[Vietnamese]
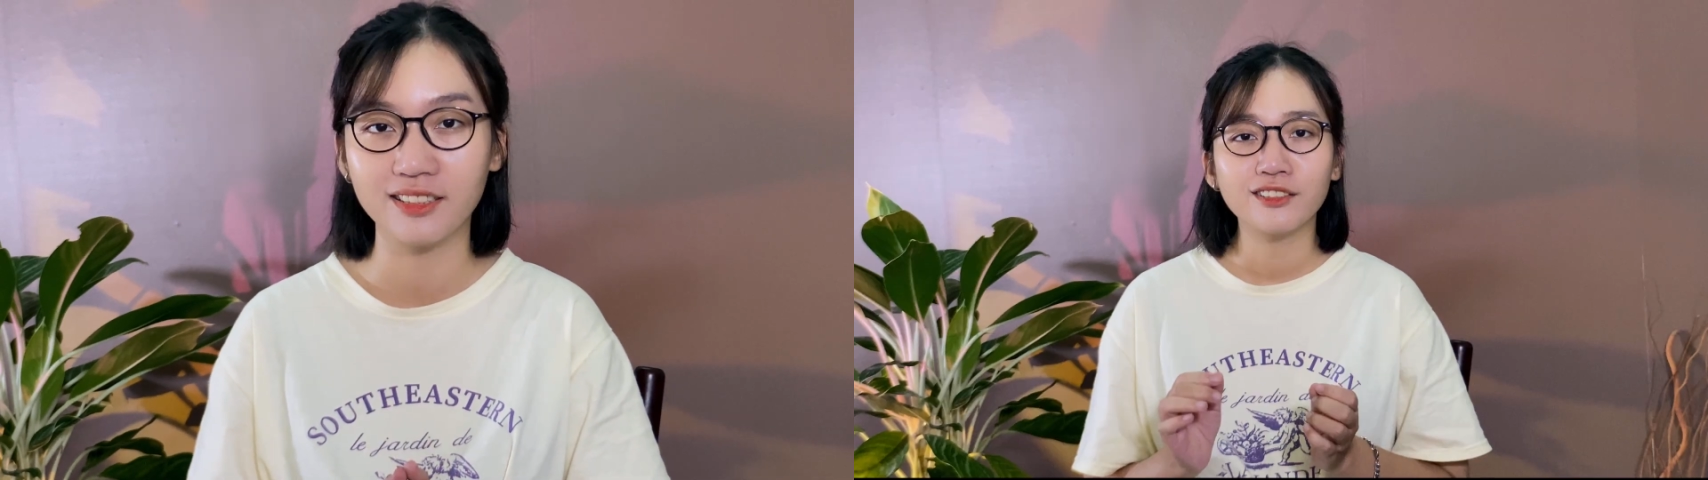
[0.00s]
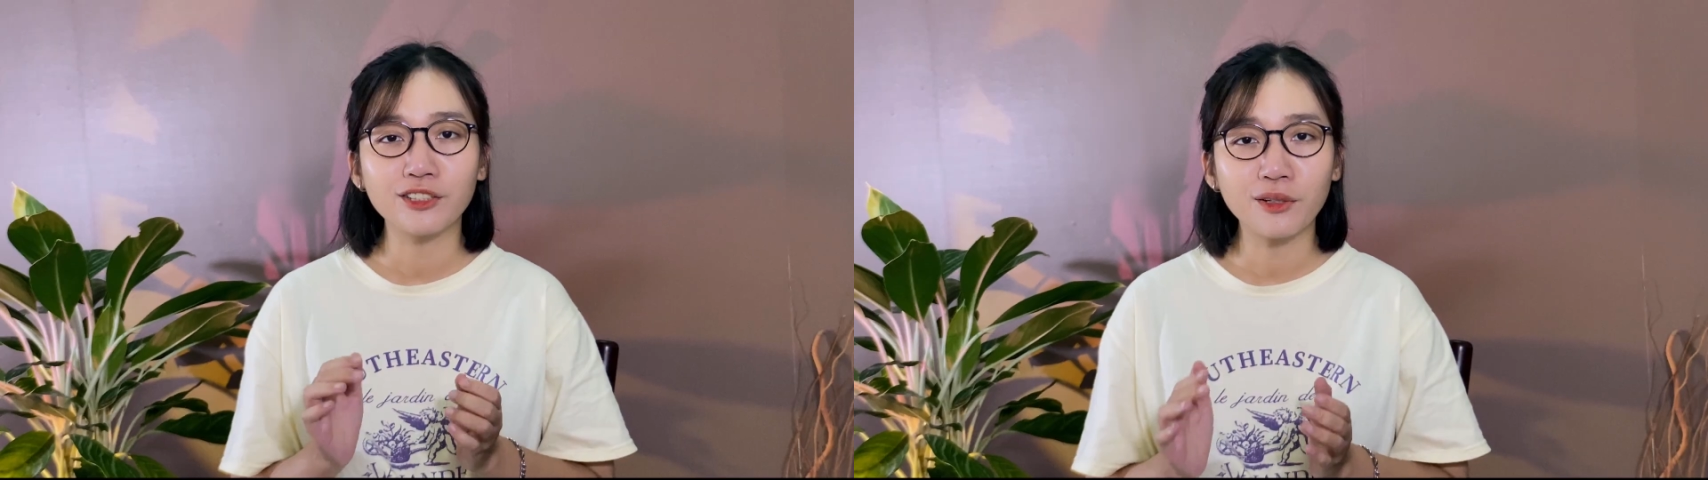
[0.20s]

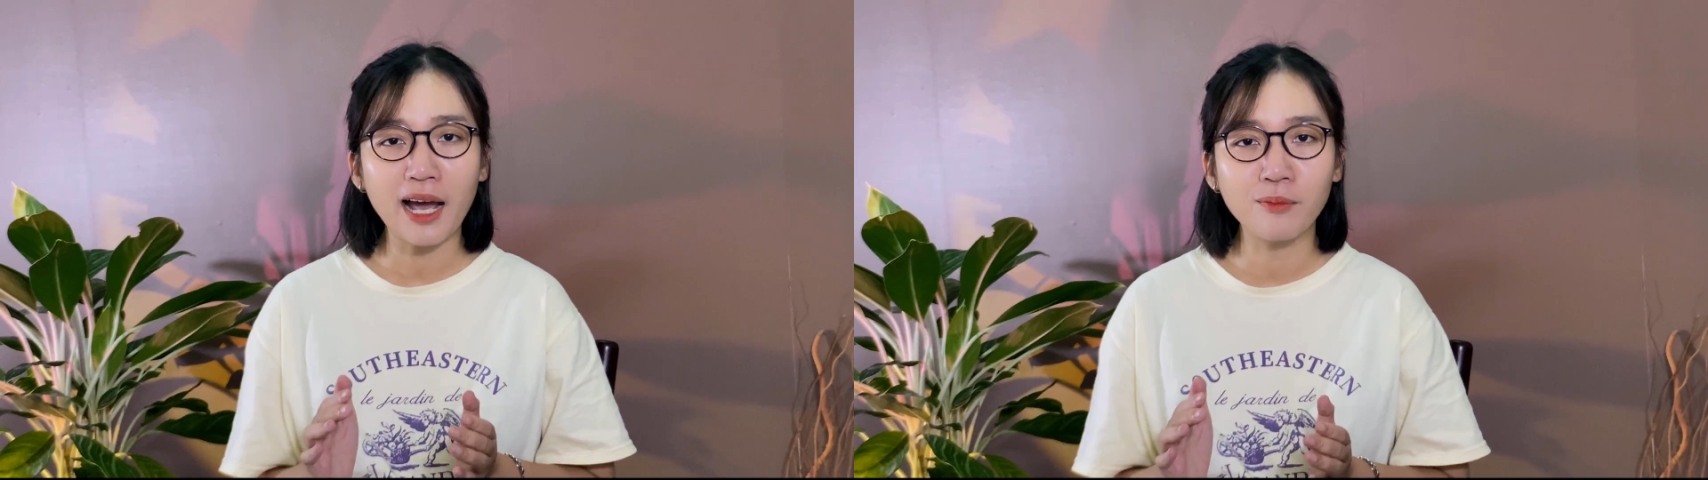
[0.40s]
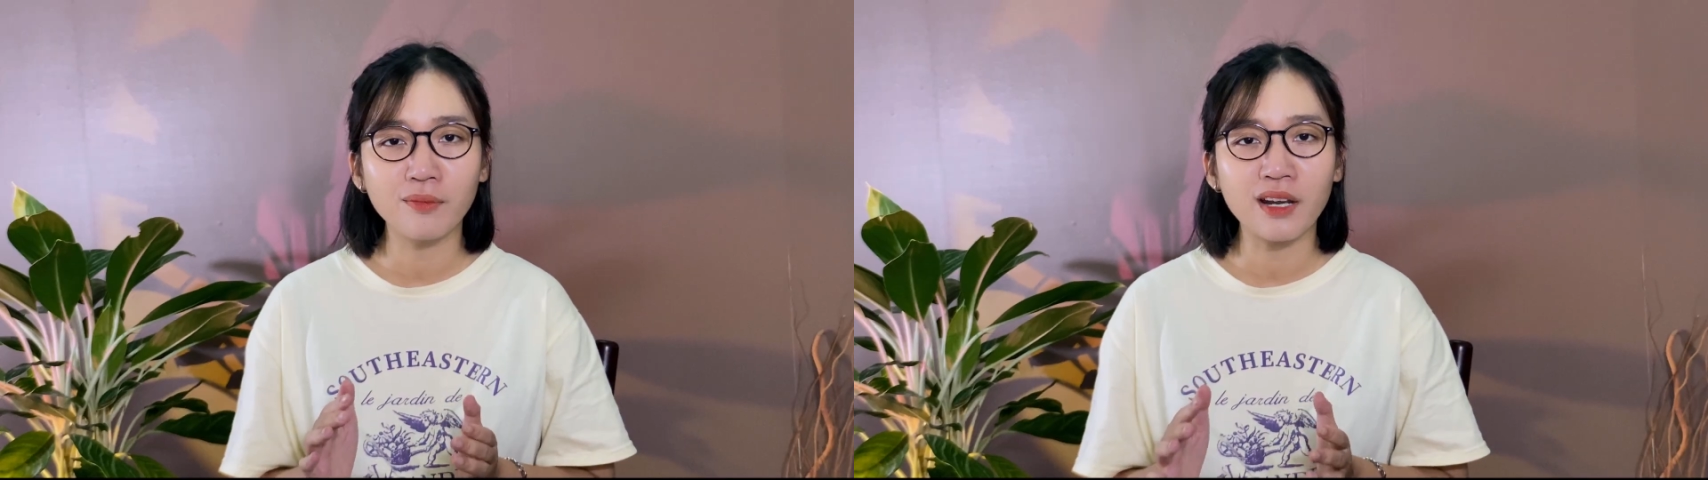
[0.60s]
số
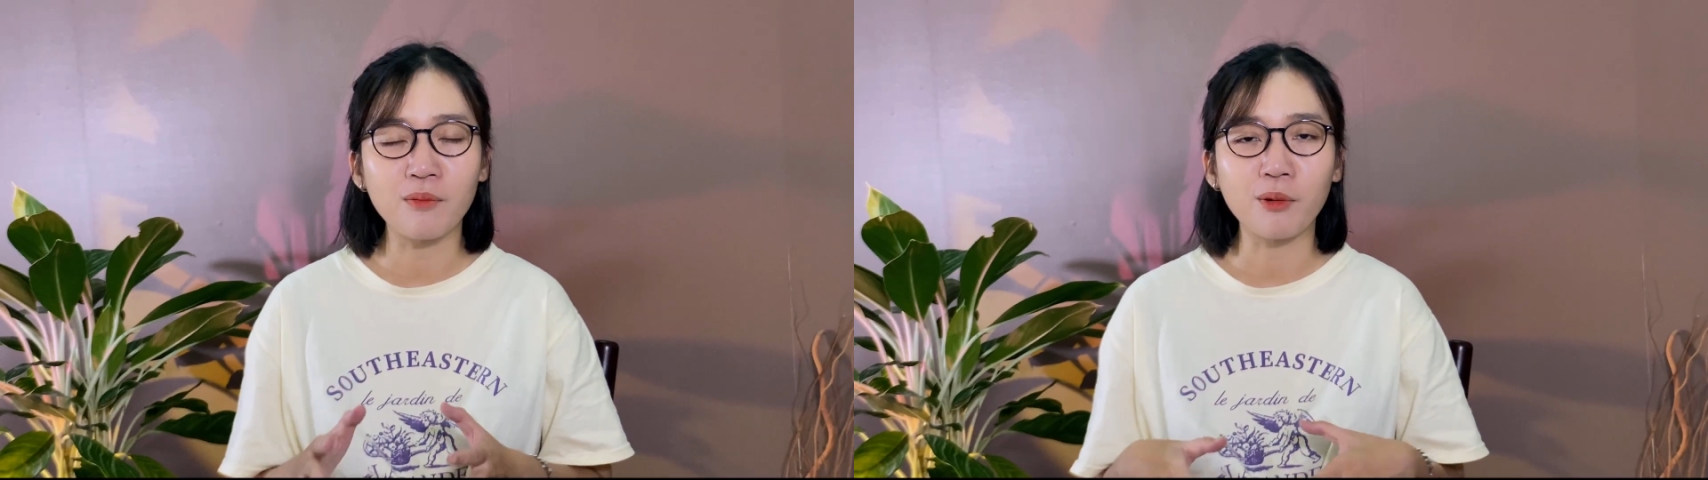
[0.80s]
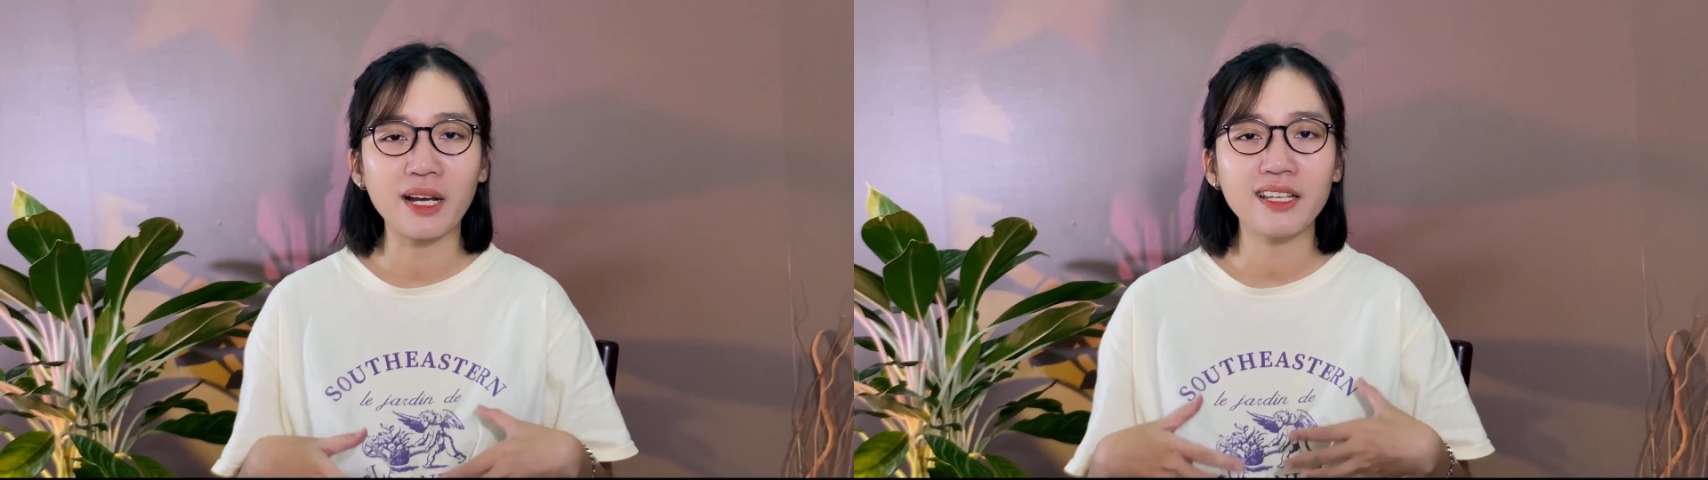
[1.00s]
đông là
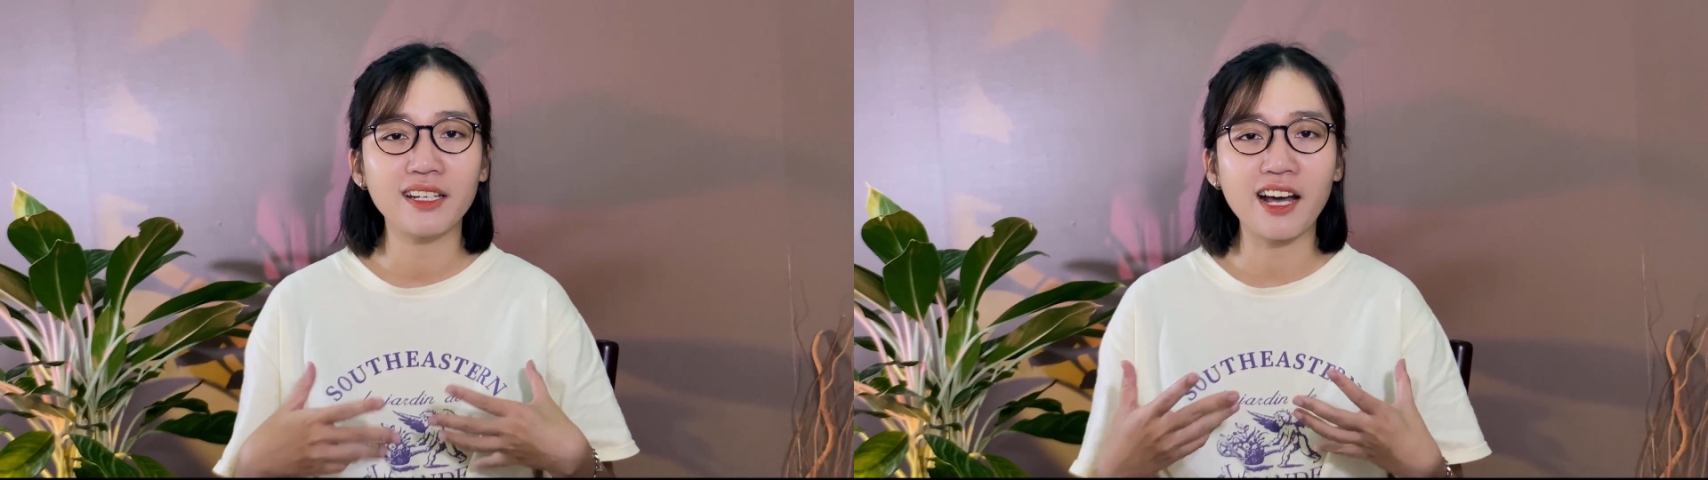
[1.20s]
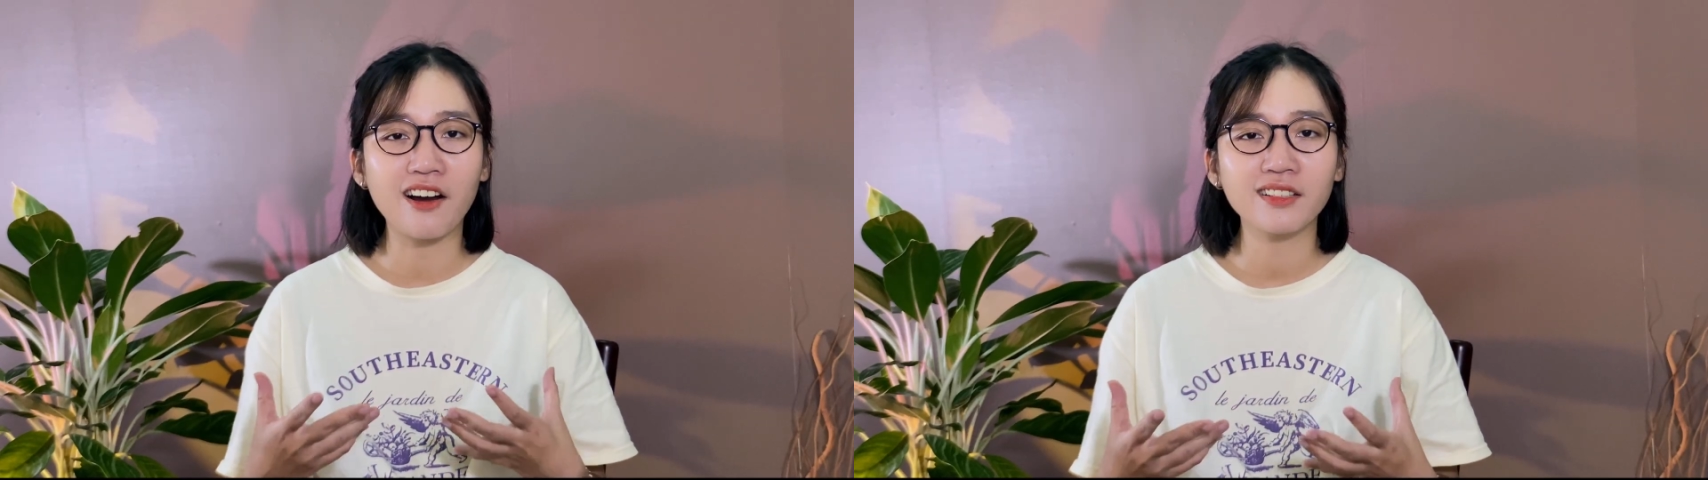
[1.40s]
một cái
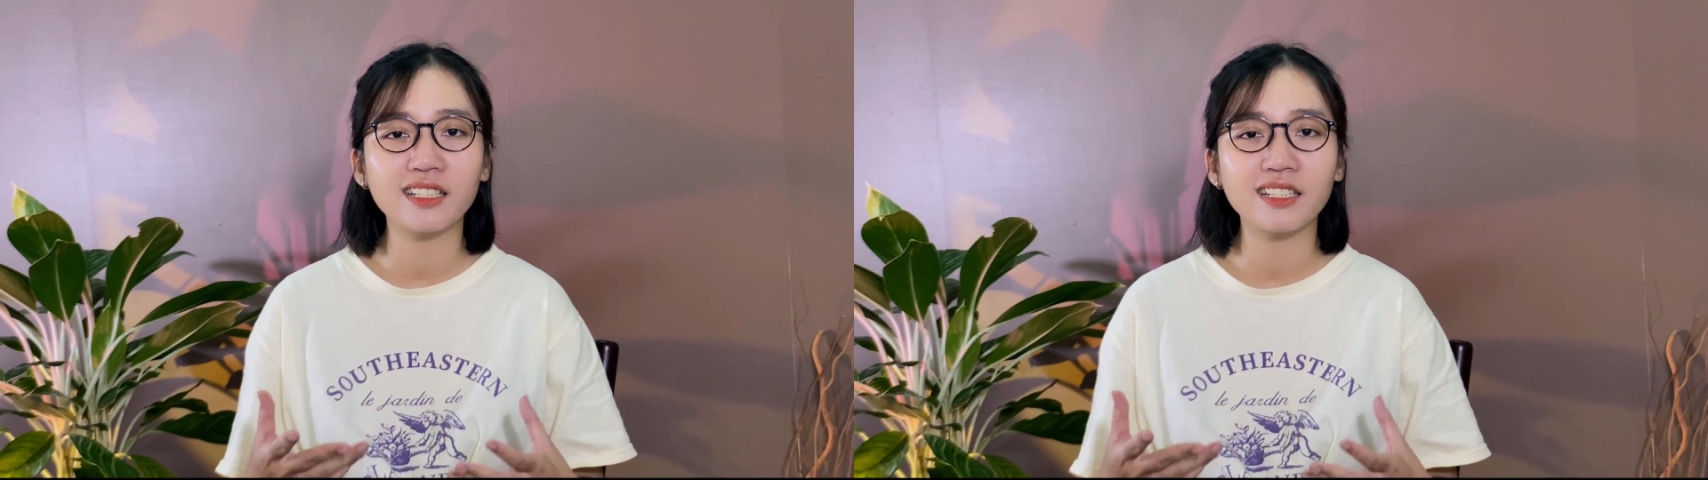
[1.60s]
gì đó